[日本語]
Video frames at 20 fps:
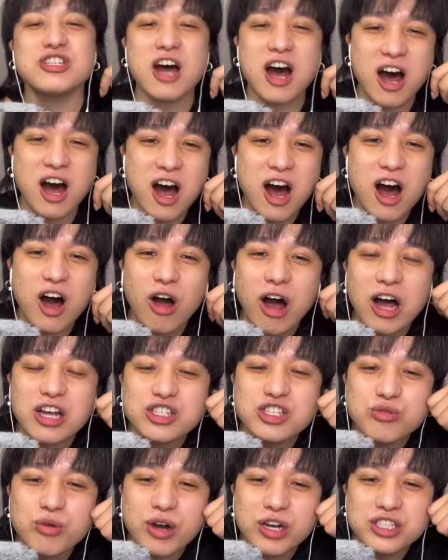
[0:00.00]
とした
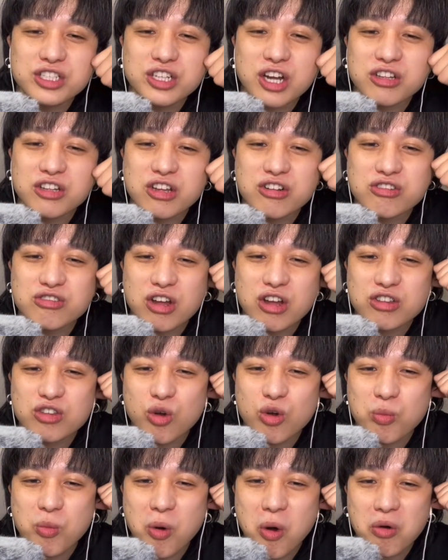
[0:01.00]
味わいになってる
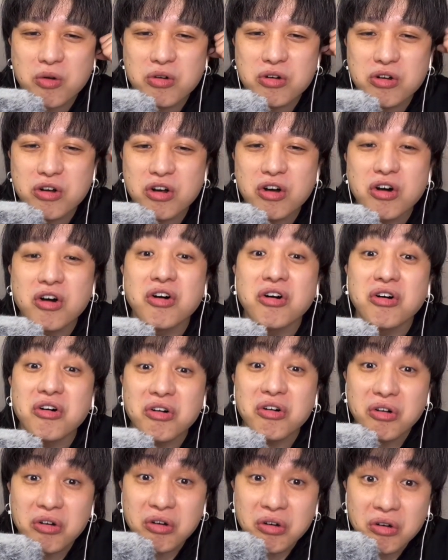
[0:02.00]
なって思
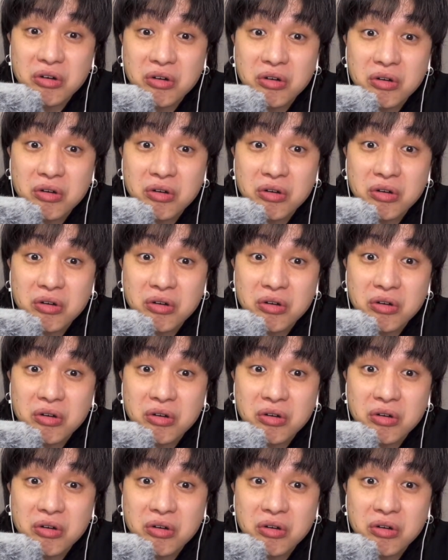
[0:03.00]
う。